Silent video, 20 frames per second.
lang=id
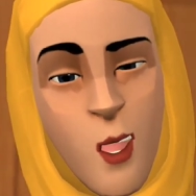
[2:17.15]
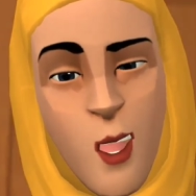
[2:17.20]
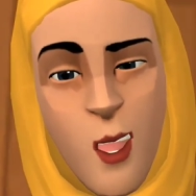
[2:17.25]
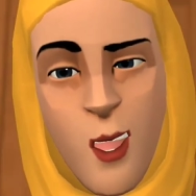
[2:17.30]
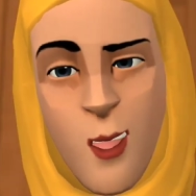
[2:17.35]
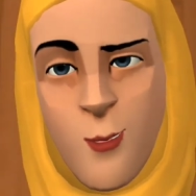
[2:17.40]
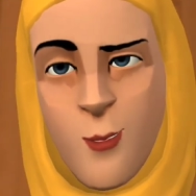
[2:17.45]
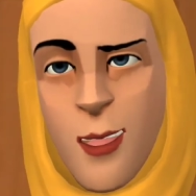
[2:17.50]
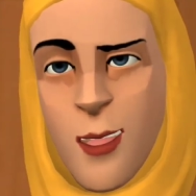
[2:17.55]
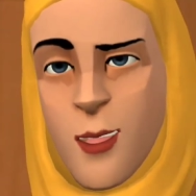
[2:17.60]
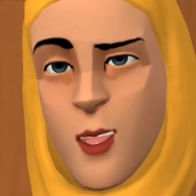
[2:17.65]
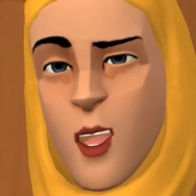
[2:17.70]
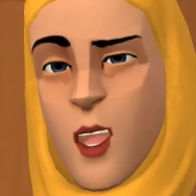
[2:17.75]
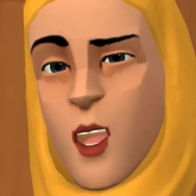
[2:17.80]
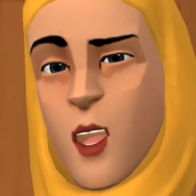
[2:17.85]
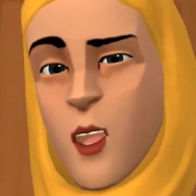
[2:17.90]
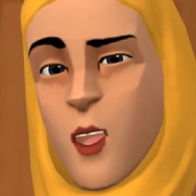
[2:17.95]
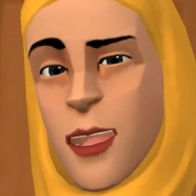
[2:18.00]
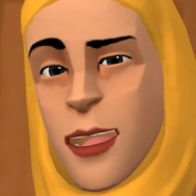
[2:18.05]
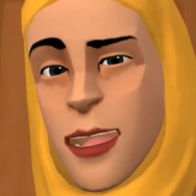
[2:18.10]

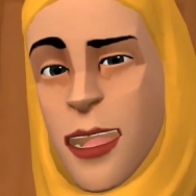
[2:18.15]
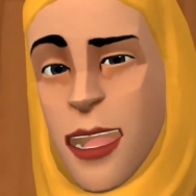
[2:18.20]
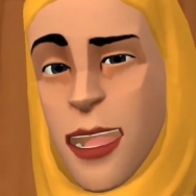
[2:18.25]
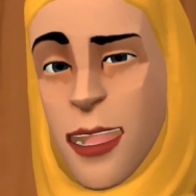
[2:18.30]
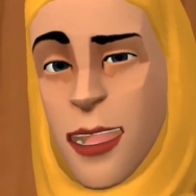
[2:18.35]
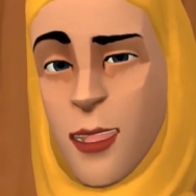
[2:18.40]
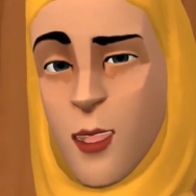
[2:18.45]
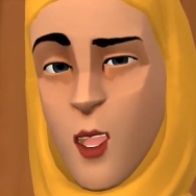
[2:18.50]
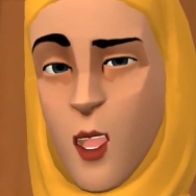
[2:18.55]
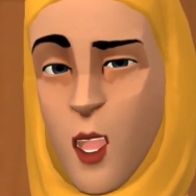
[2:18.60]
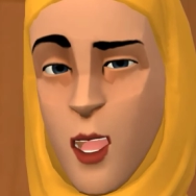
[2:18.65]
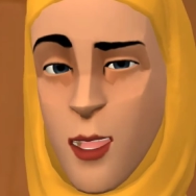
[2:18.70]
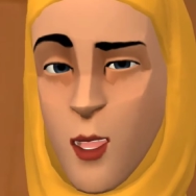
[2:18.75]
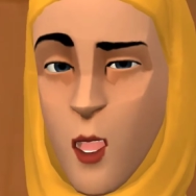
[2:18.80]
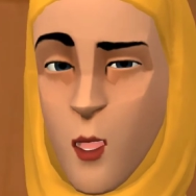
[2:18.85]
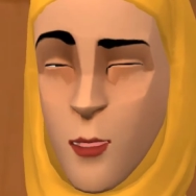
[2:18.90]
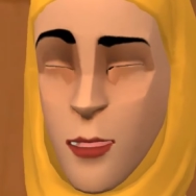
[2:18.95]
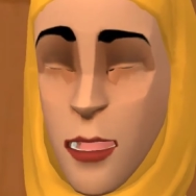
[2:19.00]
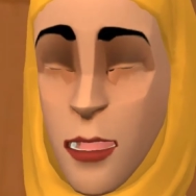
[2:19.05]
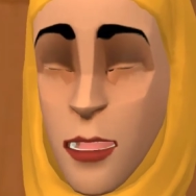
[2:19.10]
UMKM di desa
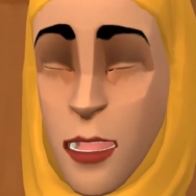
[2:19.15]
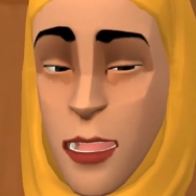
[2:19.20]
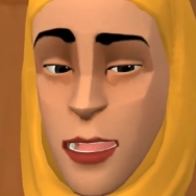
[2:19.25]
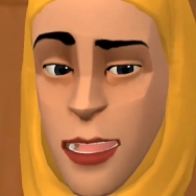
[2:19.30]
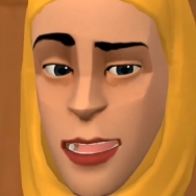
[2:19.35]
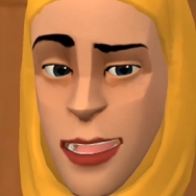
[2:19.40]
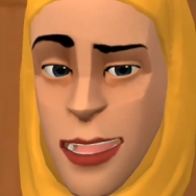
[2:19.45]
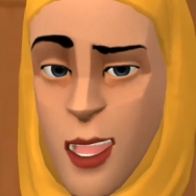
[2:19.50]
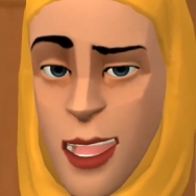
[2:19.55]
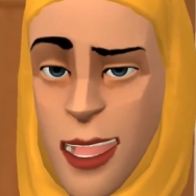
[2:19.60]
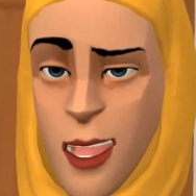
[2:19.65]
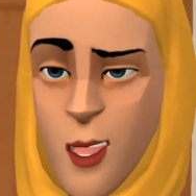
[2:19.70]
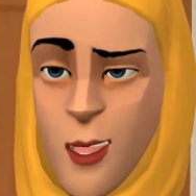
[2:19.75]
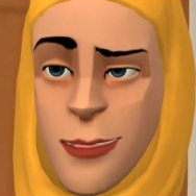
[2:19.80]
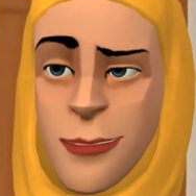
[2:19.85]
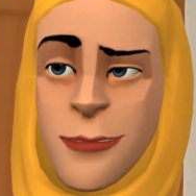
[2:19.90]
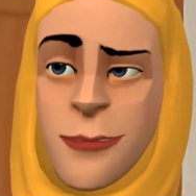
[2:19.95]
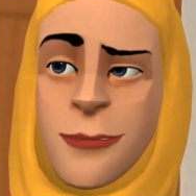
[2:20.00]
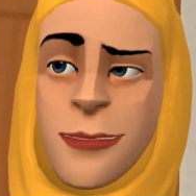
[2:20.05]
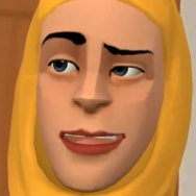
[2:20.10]
dan berhasil
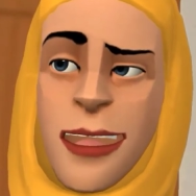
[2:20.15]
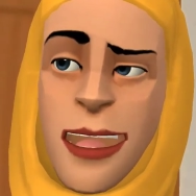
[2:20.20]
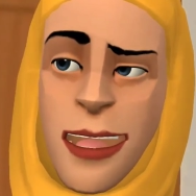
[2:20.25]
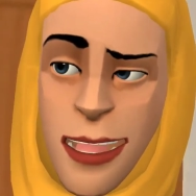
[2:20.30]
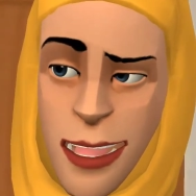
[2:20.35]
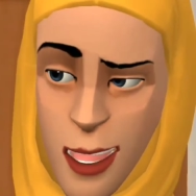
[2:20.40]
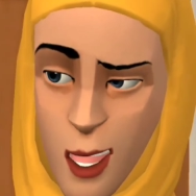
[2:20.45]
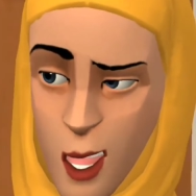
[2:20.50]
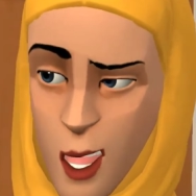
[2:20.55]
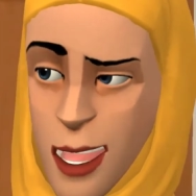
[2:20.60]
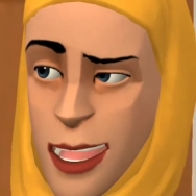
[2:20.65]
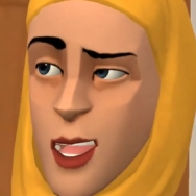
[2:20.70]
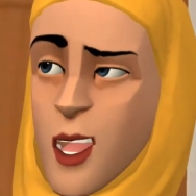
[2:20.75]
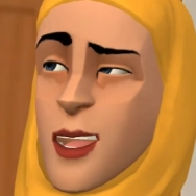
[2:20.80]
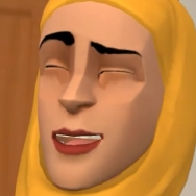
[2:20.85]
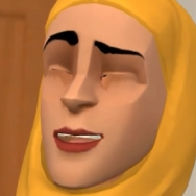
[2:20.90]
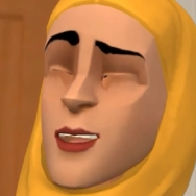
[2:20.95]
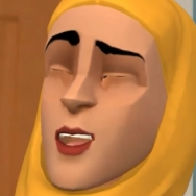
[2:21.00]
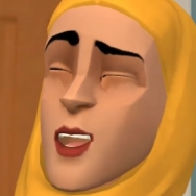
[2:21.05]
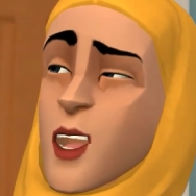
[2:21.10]
masuk
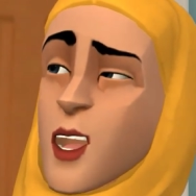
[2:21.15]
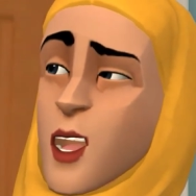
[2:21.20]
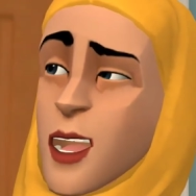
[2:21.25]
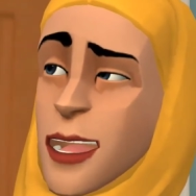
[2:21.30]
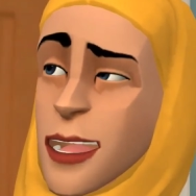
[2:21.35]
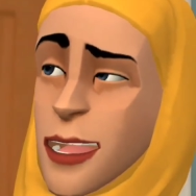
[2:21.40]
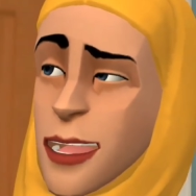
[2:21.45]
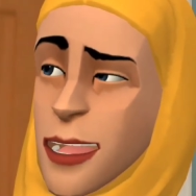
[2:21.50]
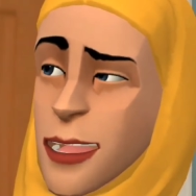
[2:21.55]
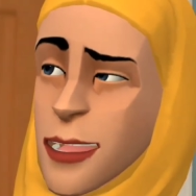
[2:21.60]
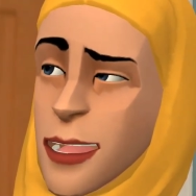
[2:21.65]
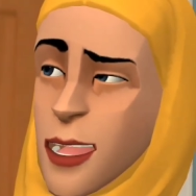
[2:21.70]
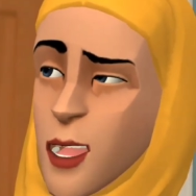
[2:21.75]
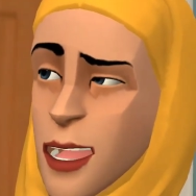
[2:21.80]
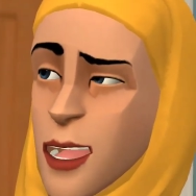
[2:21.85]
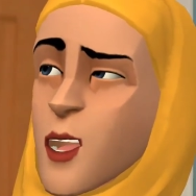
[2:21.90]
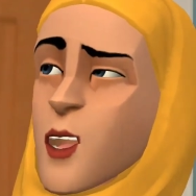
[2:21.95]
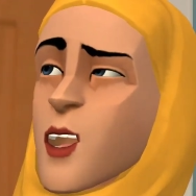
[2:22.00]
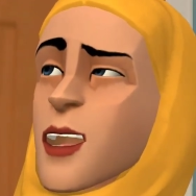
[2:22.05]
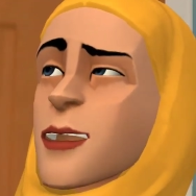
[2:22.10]
finalis
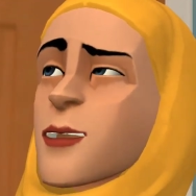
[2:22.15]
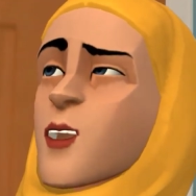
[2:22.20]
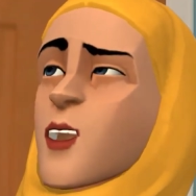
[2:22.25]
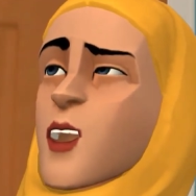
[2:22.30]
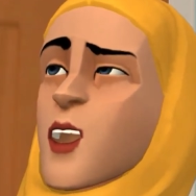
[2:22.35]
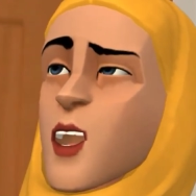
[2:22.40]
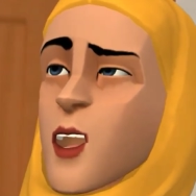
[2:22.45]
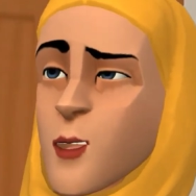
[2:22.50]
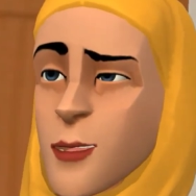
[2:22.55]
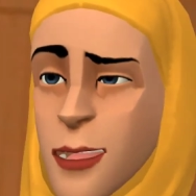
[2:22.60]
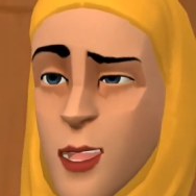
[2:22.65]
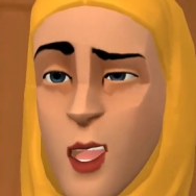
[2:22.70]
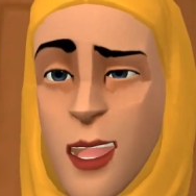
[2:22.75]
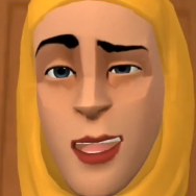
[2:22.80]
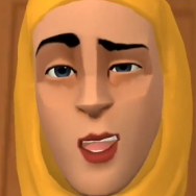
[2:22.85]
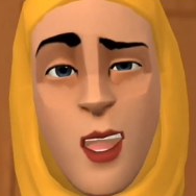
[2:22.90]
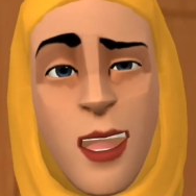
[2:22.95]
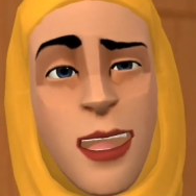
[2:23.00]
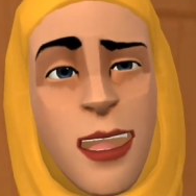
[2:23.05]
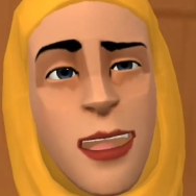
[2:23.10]
Krenova Kabupaten
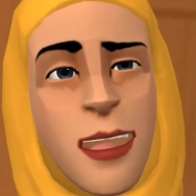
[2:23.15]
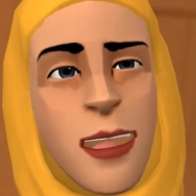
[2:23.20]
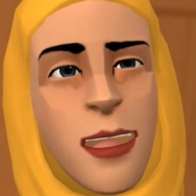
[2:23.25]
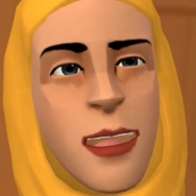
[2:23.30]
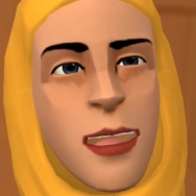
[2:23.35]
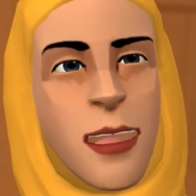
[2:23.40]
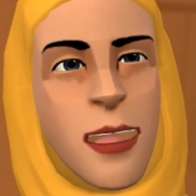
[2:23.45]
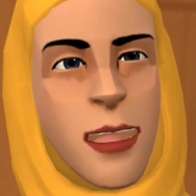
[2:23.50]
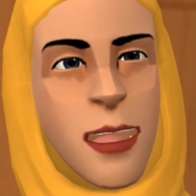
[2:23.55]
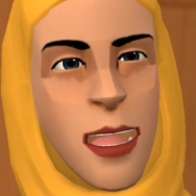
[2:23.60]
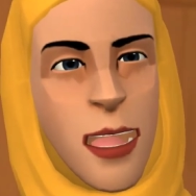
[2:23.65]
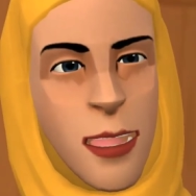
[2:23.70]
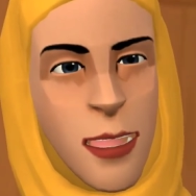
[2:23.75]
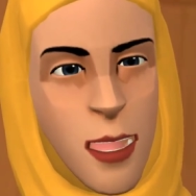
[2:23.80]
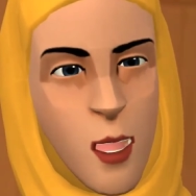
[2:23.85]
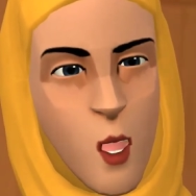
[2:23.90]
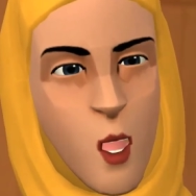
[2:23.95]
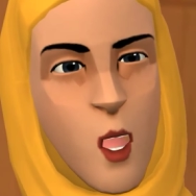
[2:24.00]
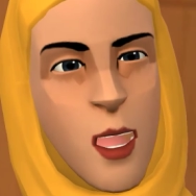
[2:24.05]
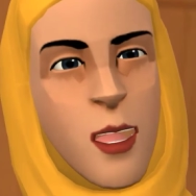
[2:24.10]
Dora tahun
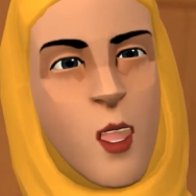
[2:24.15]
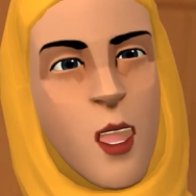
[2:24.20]
2019